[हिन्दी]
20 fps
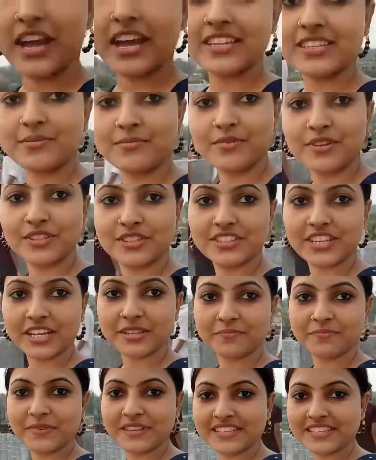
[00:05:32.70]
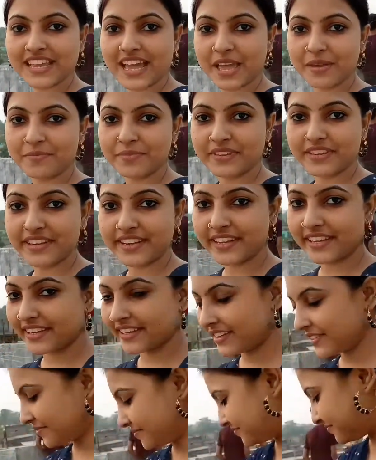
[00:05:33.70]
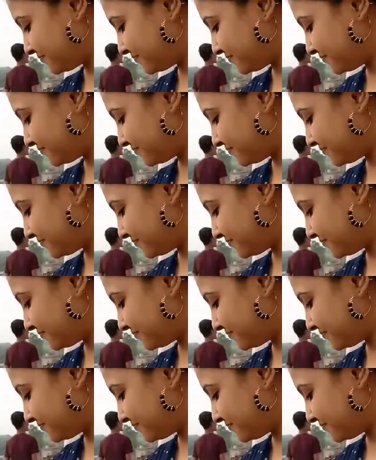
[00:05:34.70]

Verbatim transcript: गाइज हम लोग छत पे चाय पी रहे हैं